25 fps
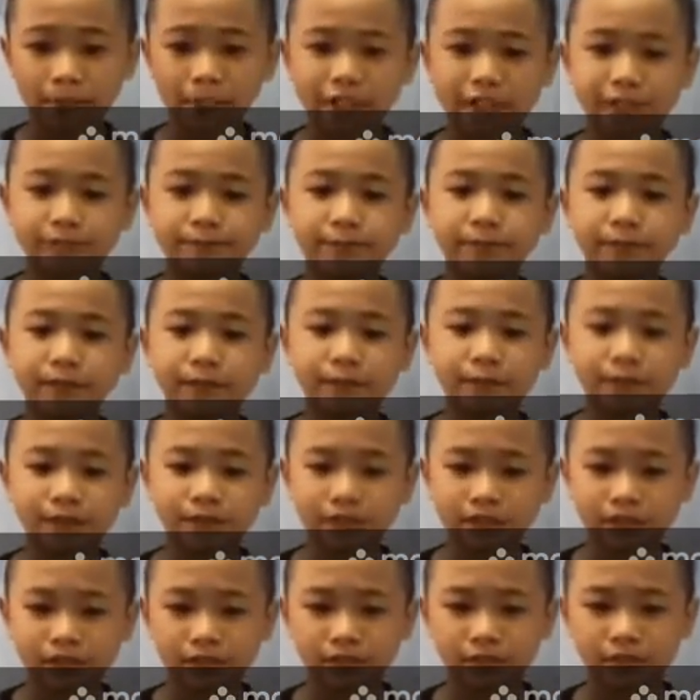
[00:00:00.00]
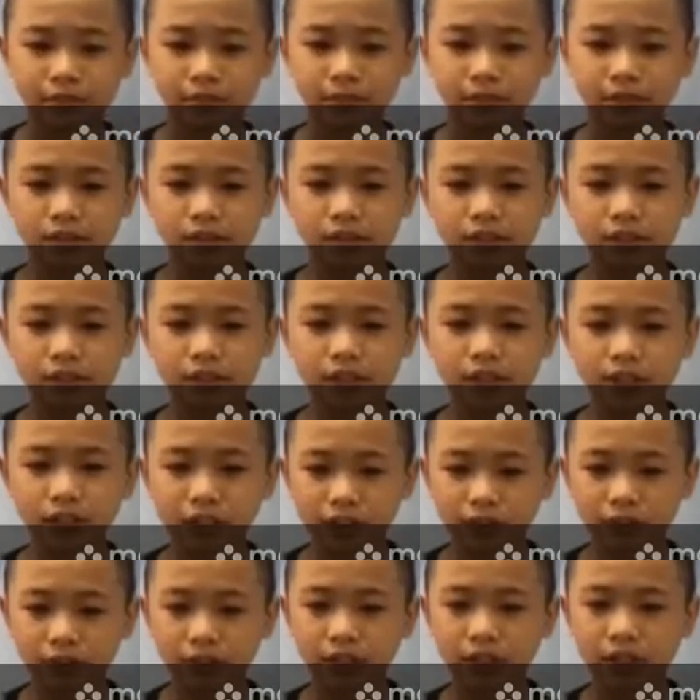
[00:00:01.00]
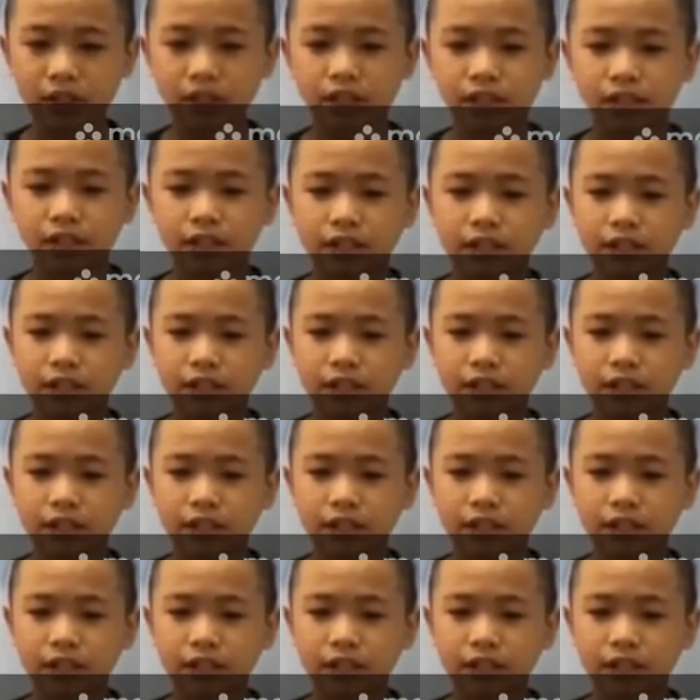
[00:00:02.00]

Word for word: pagpapasa- ang pagsasagawa